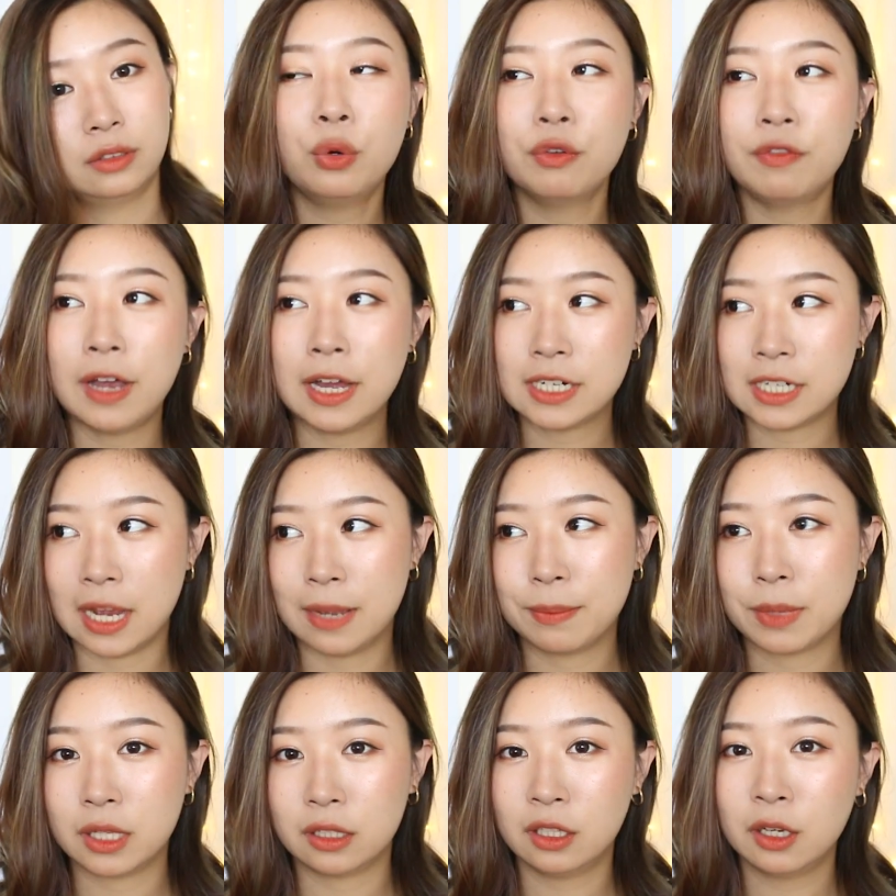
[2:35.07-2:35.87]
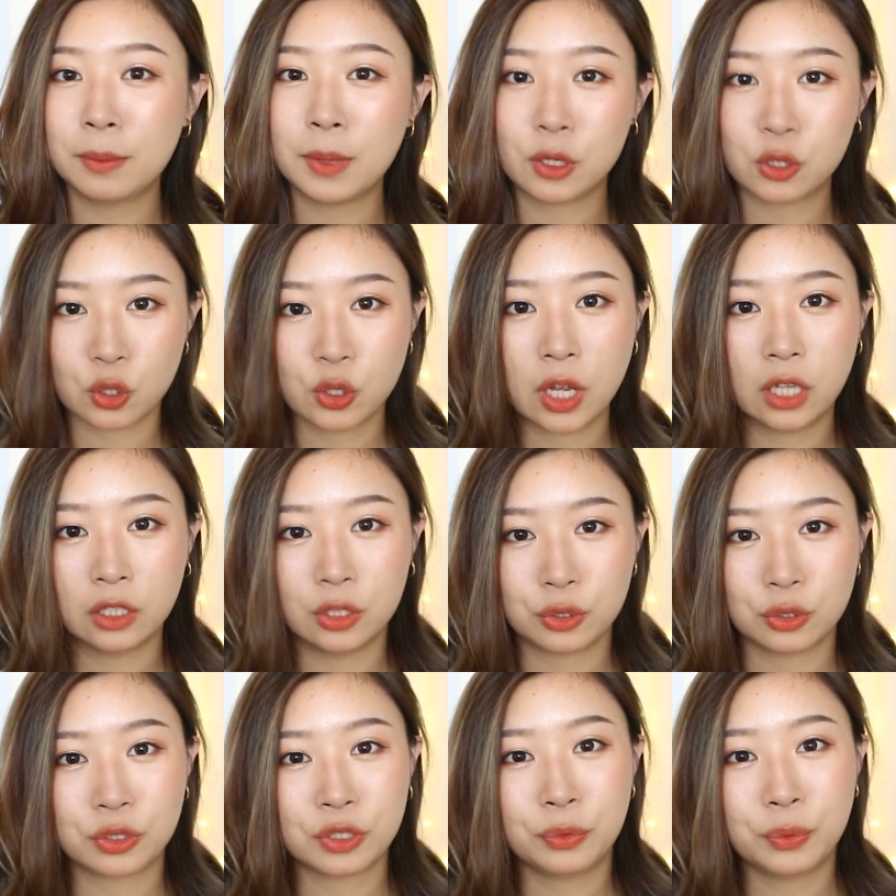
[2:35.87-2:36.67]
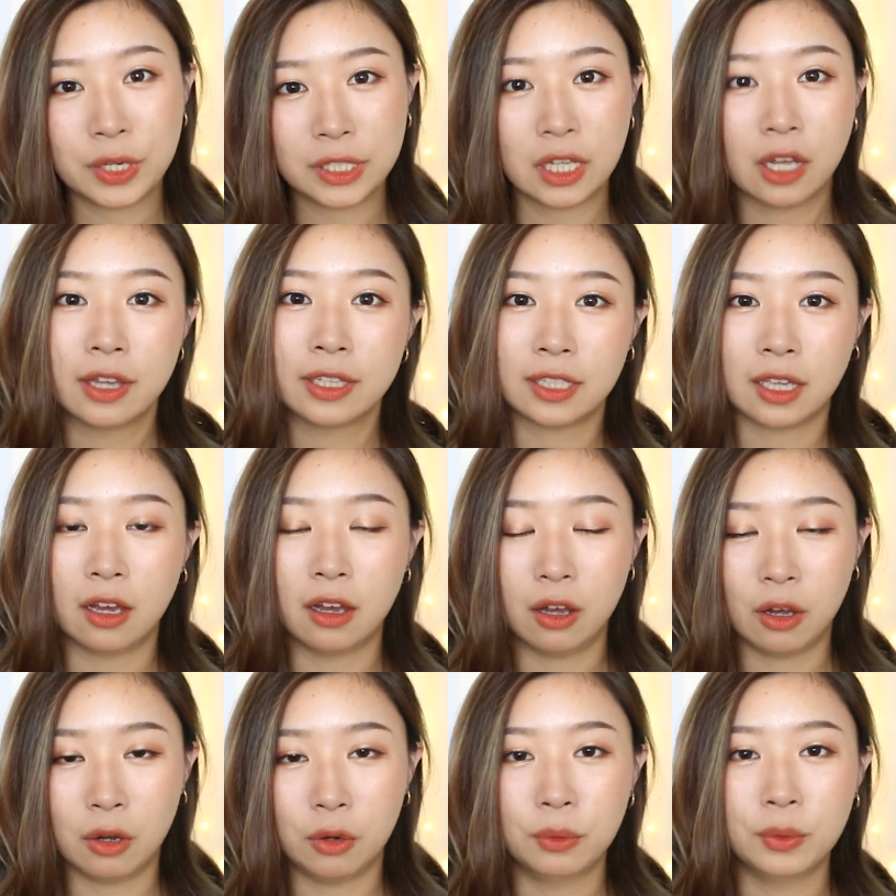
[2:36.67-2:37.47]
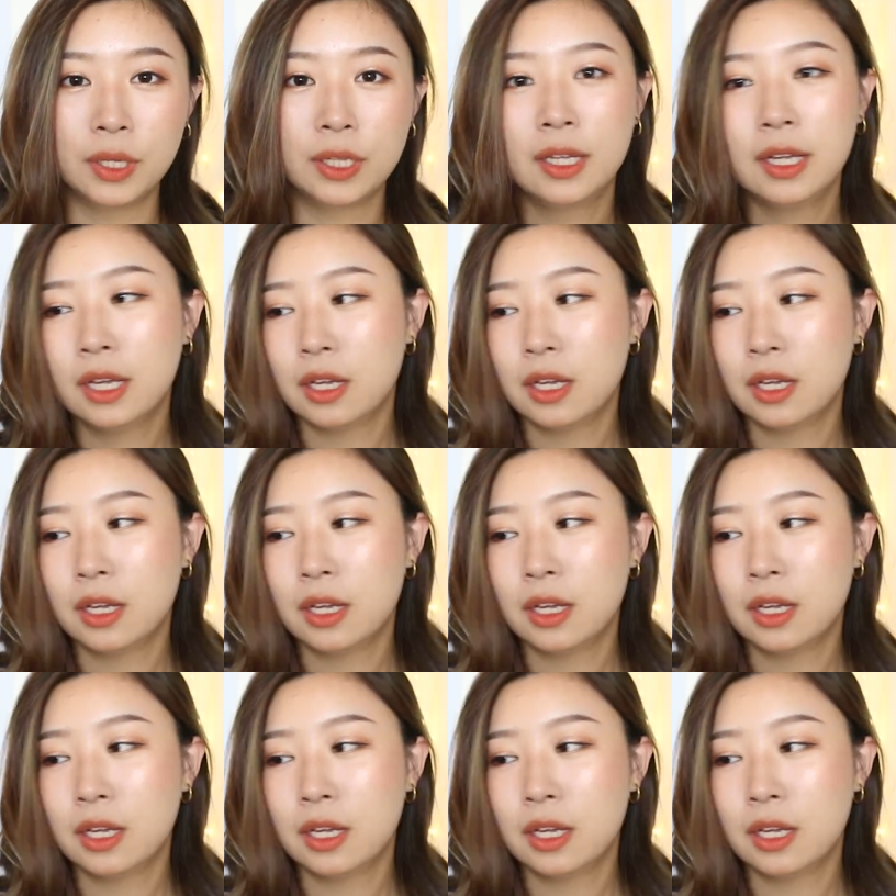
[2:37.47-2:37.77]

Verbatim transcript: 护发产品特别重要的就是味道一定要好闻。